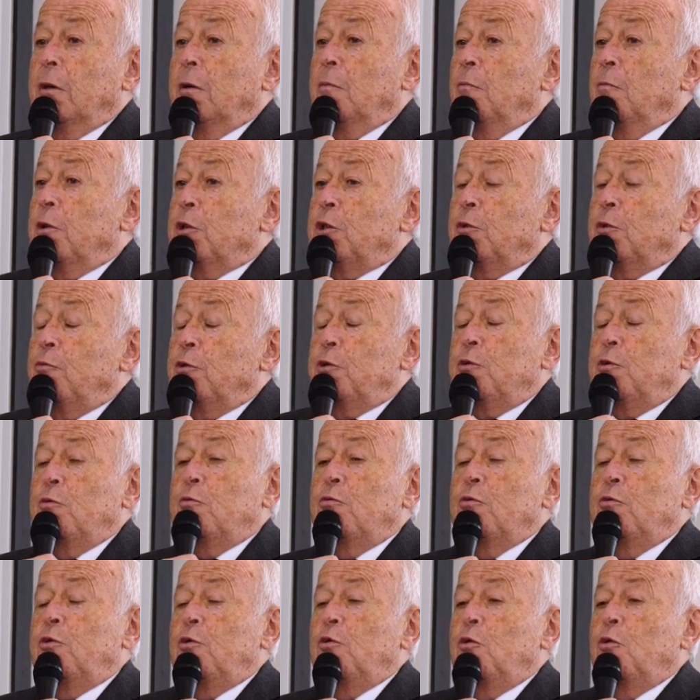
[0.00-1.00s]
Euh, moi, je me
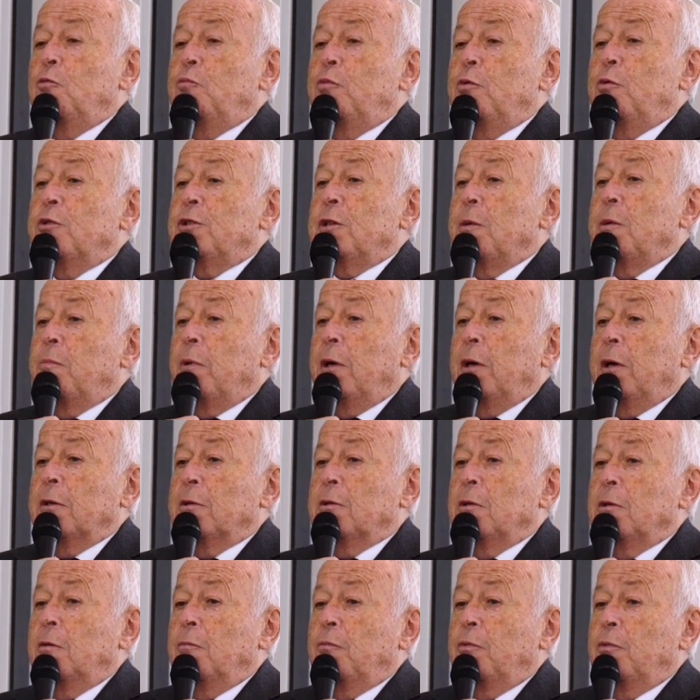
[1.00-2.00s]
suis toujours opposé, par
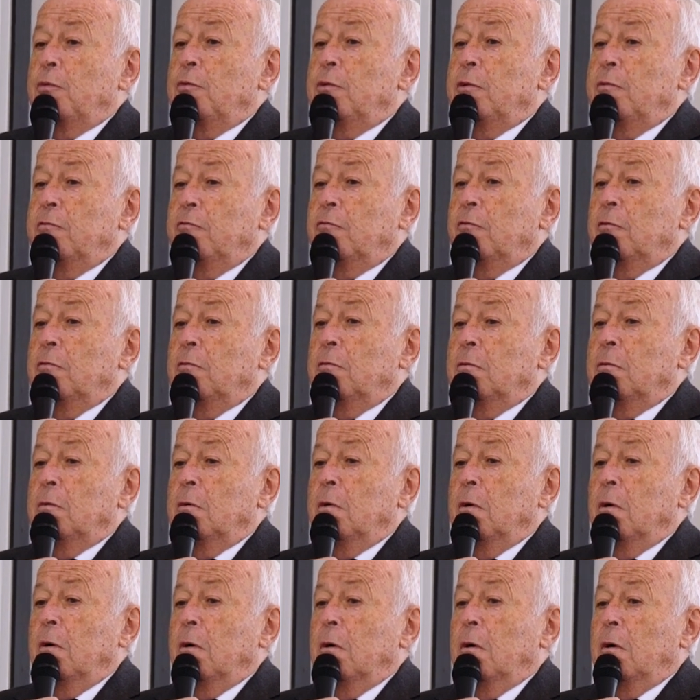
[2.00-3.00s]
exemple, au
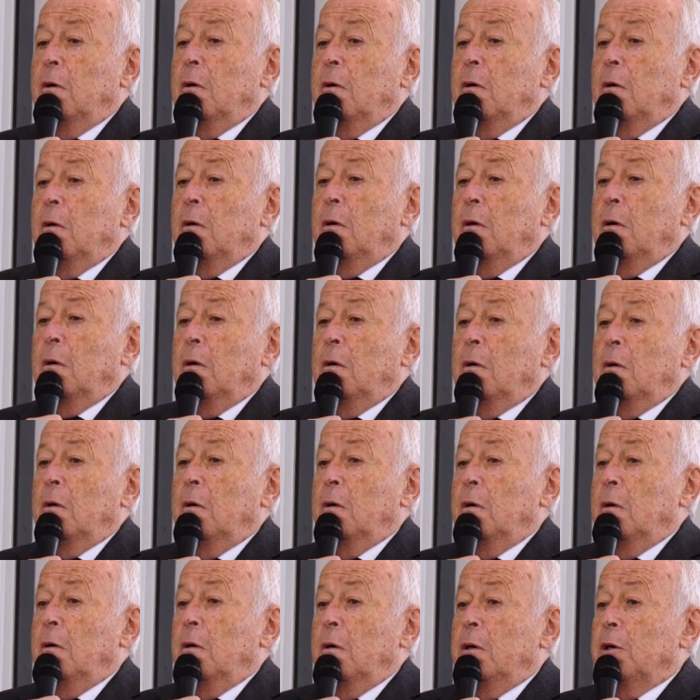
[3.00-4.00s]
niveau
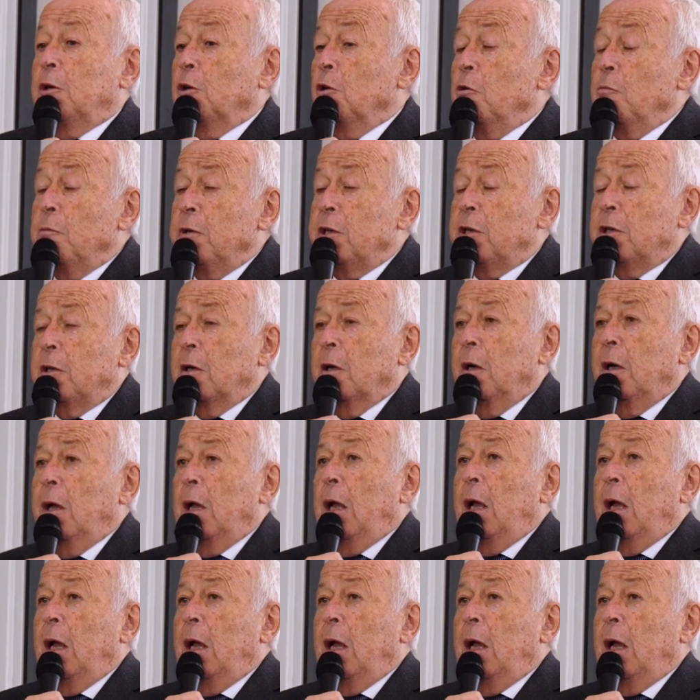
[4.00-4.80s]
euh, économique,